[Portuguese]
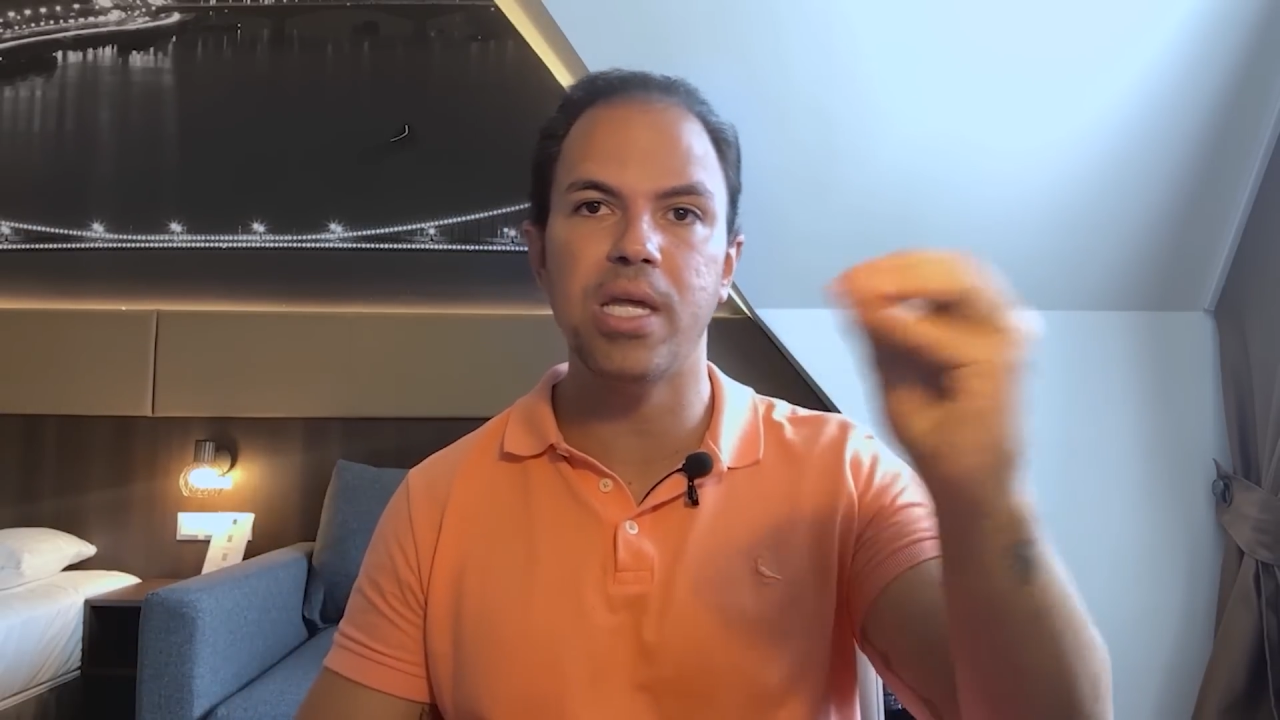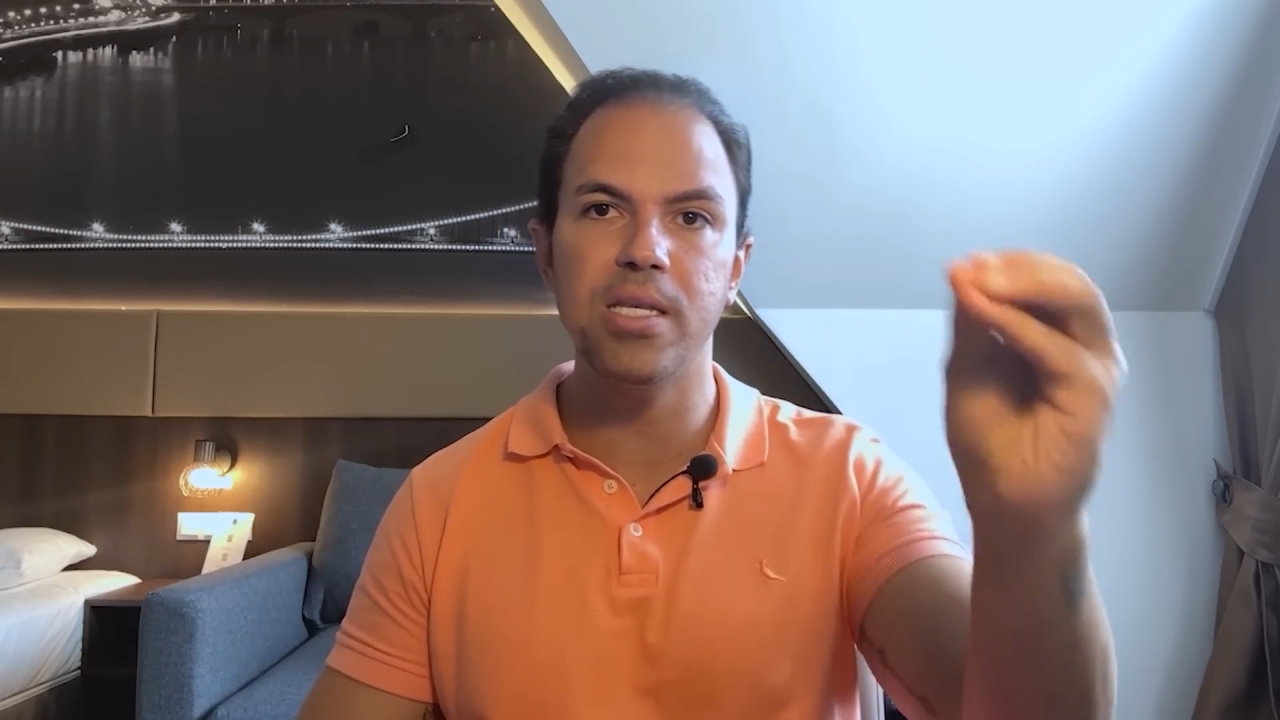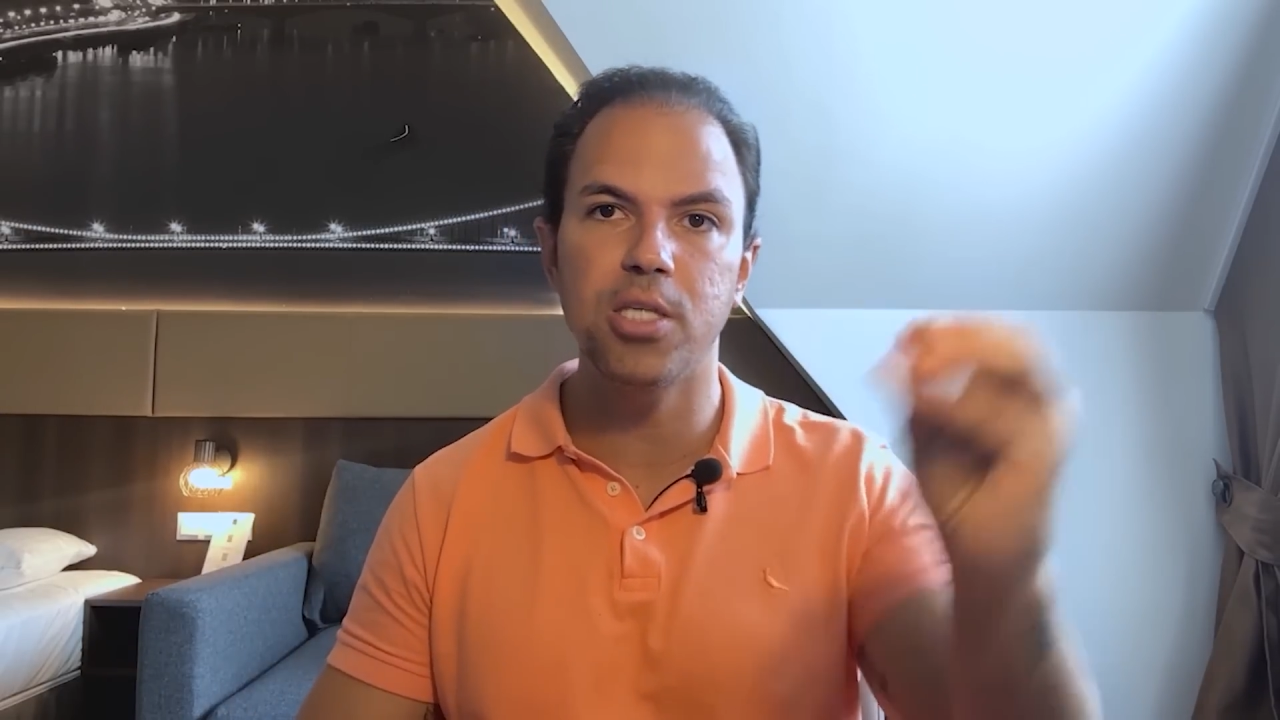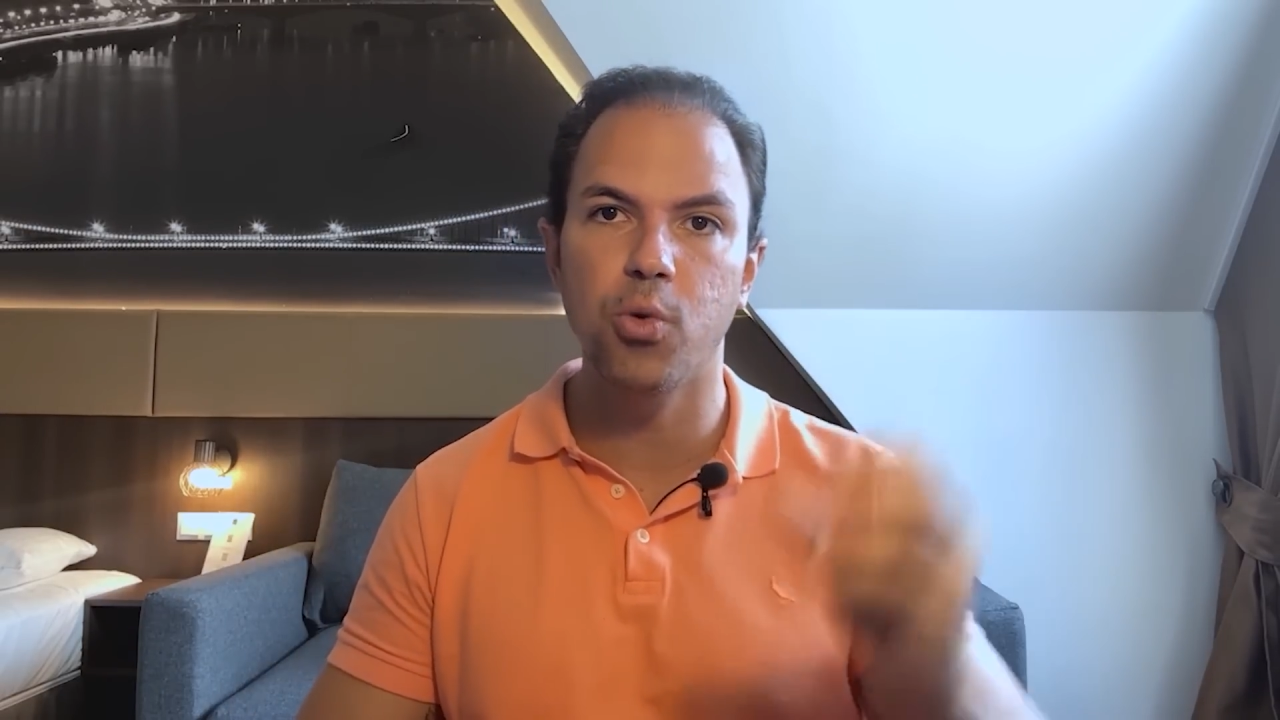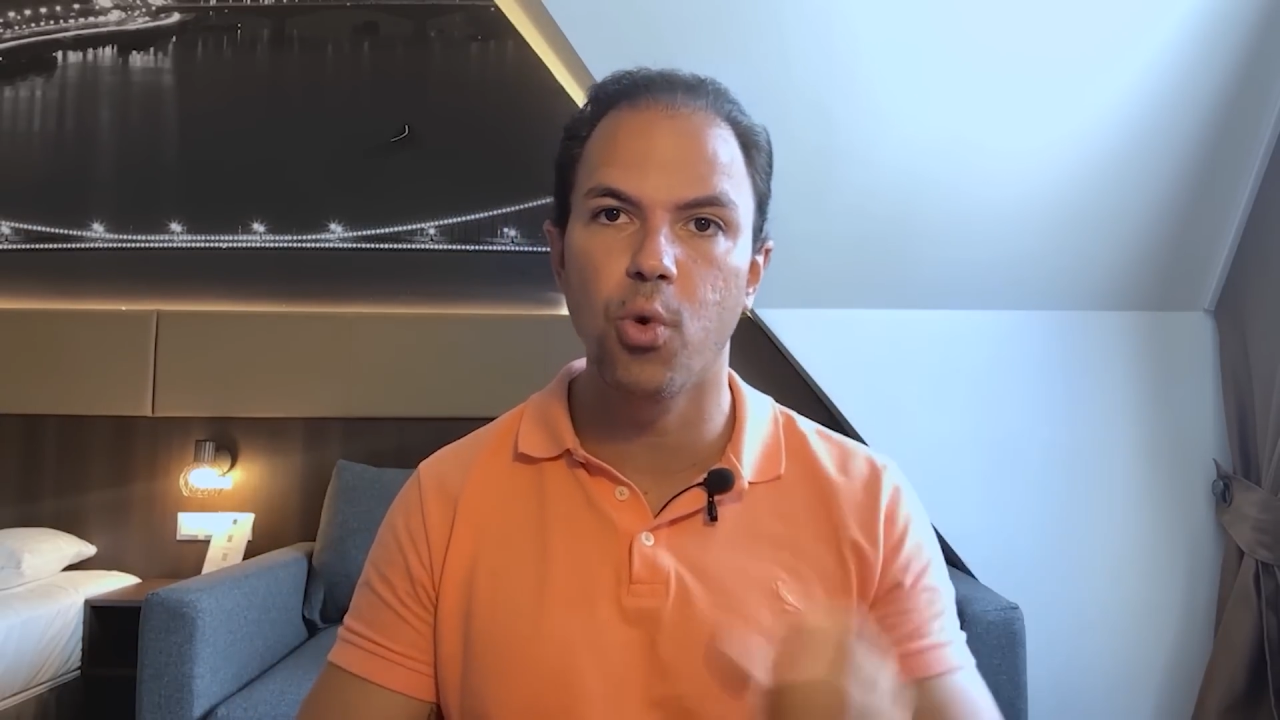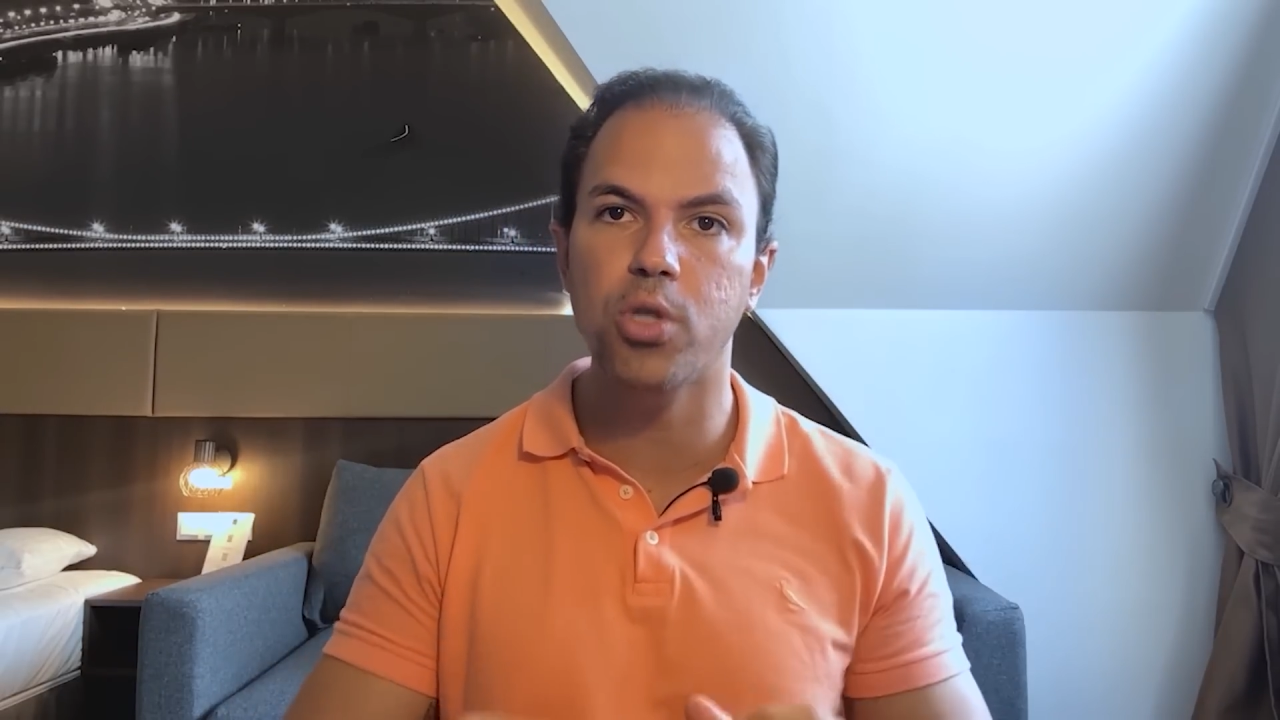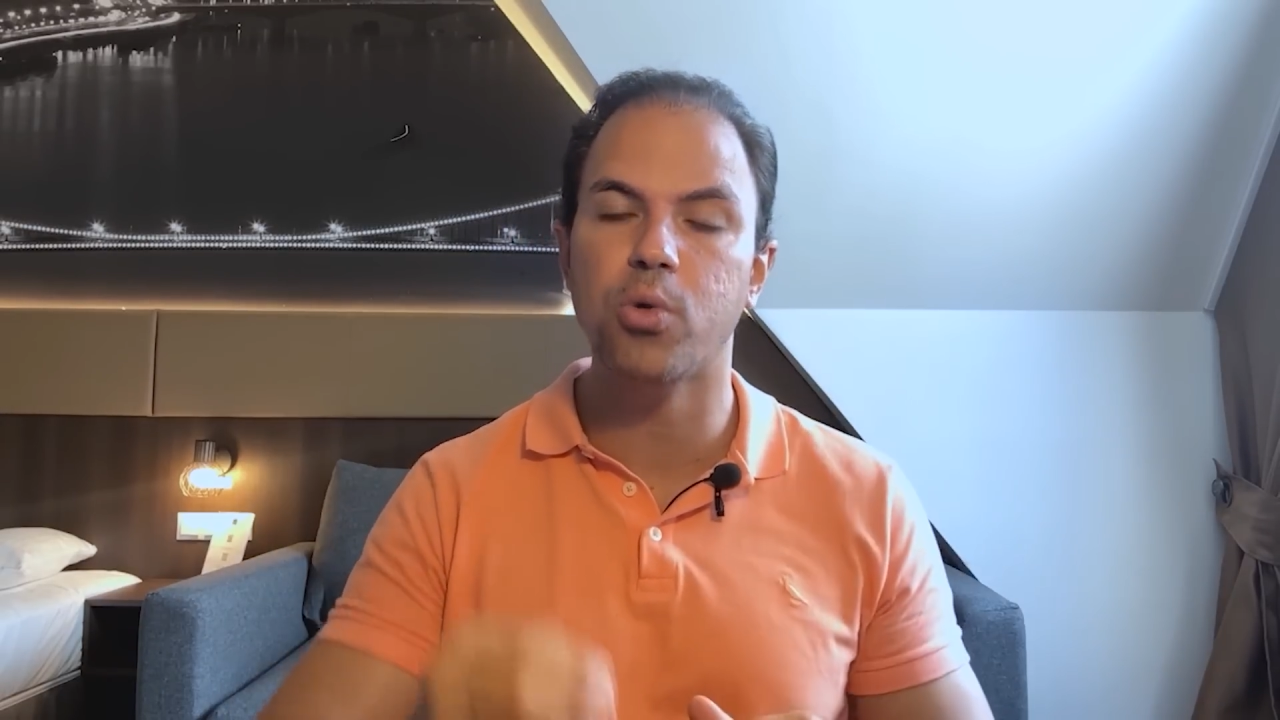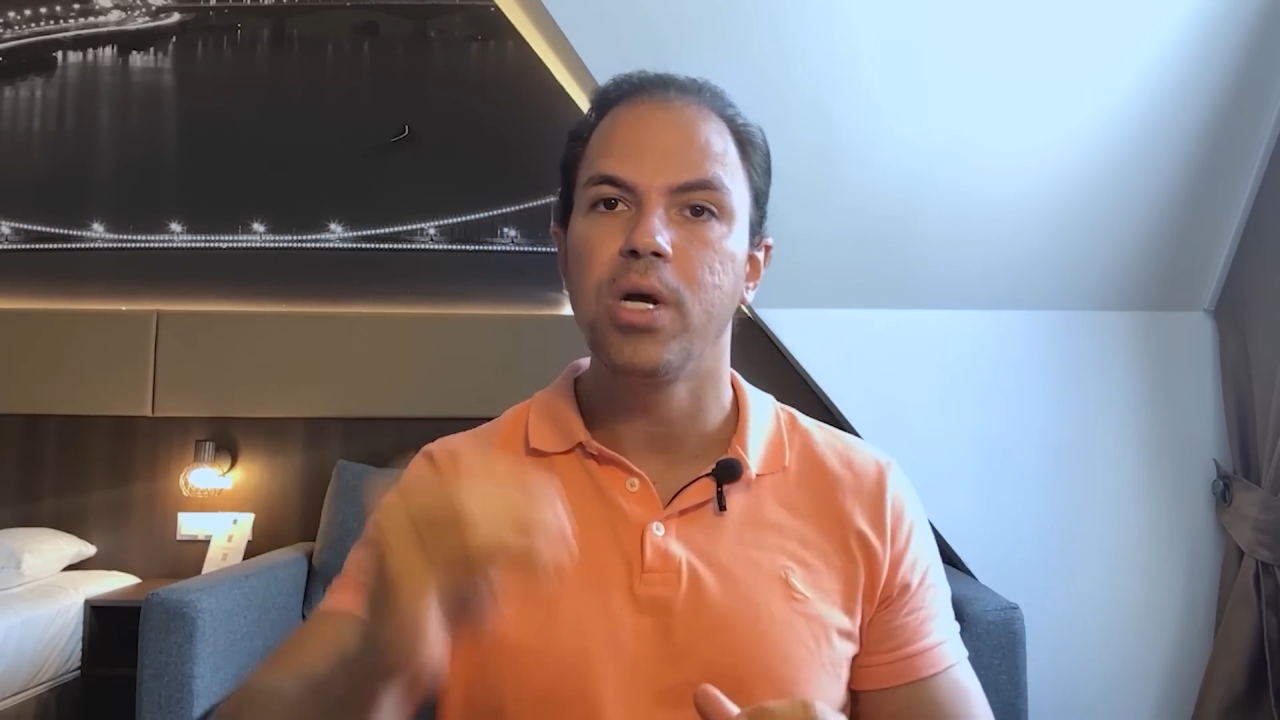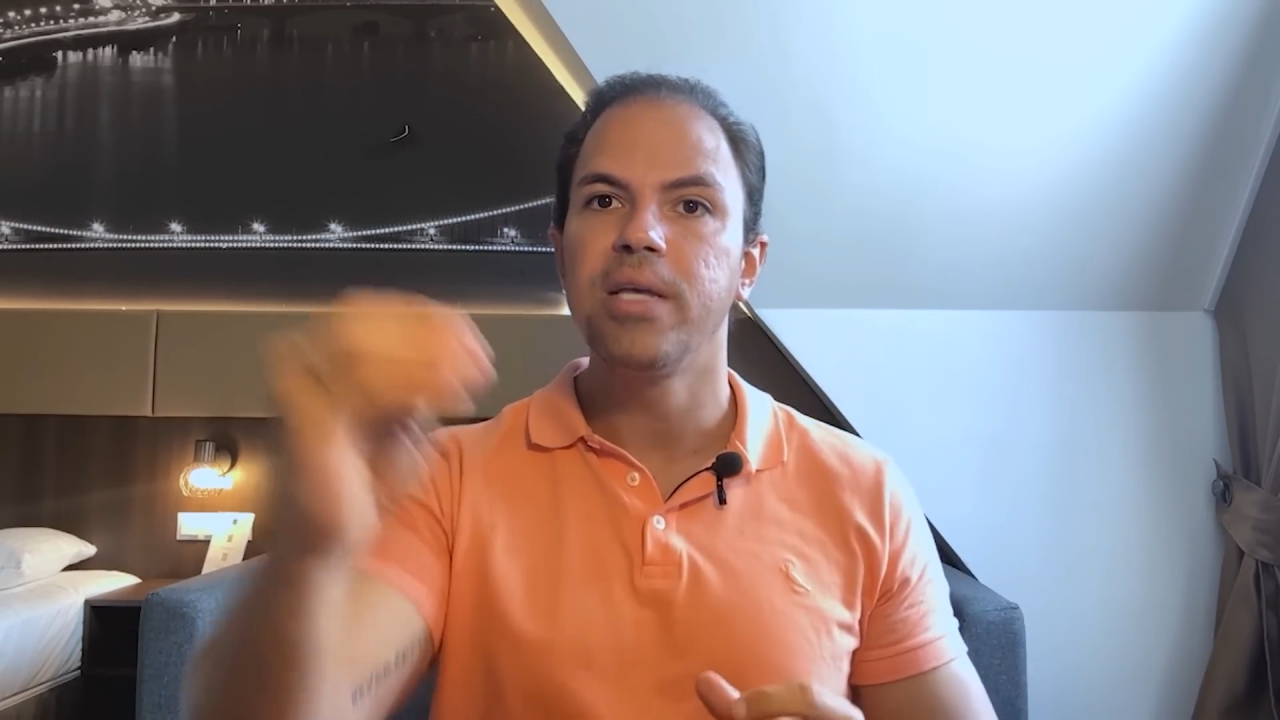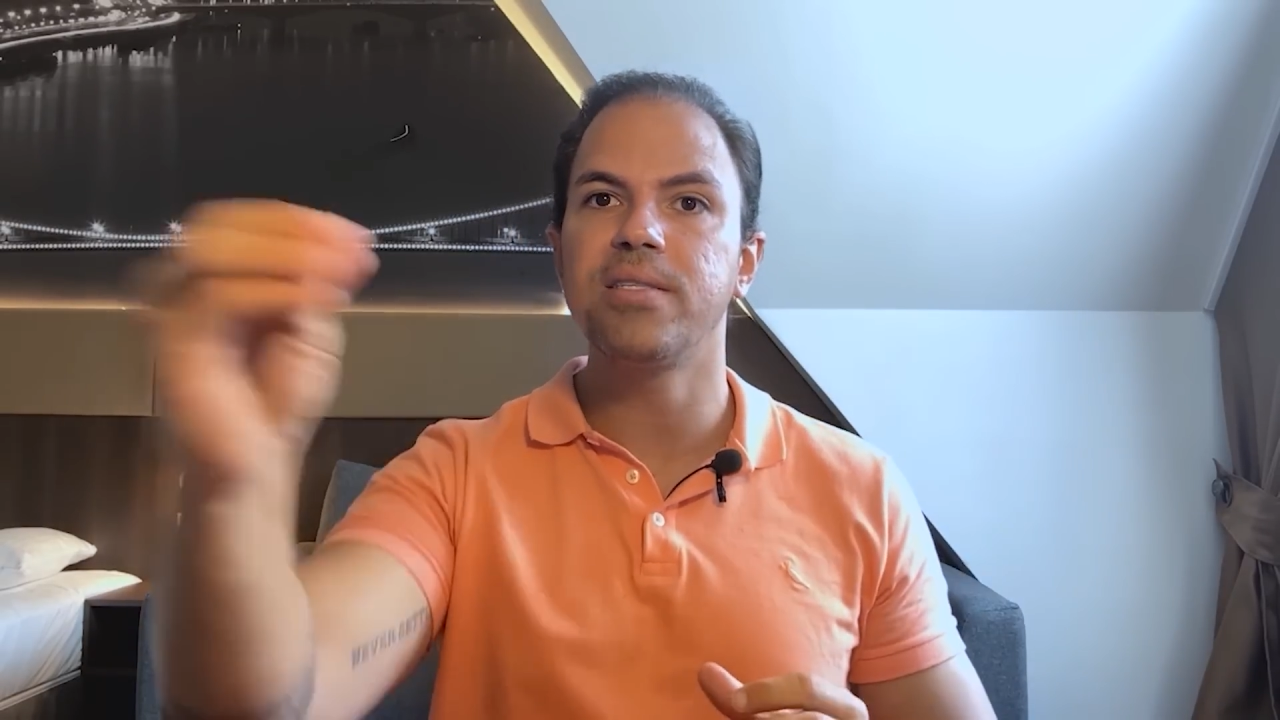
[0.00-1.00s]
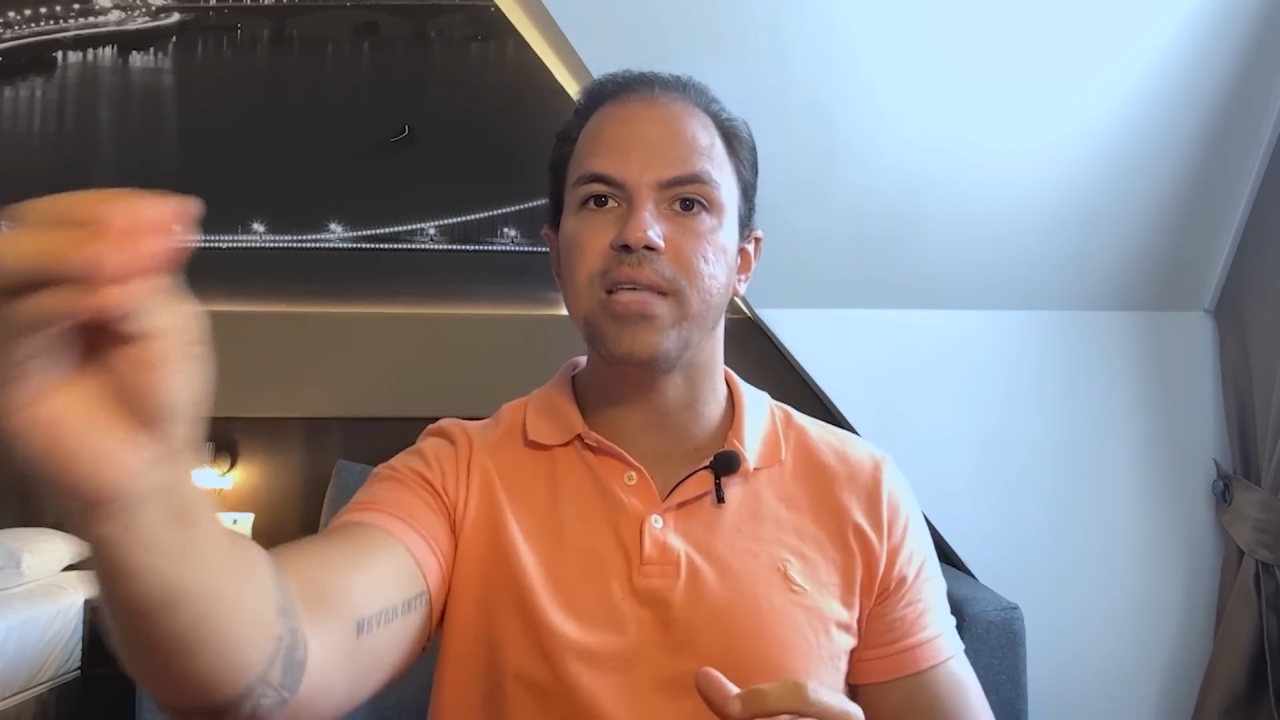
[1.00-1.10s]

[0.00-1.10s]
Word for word: 15 no outro,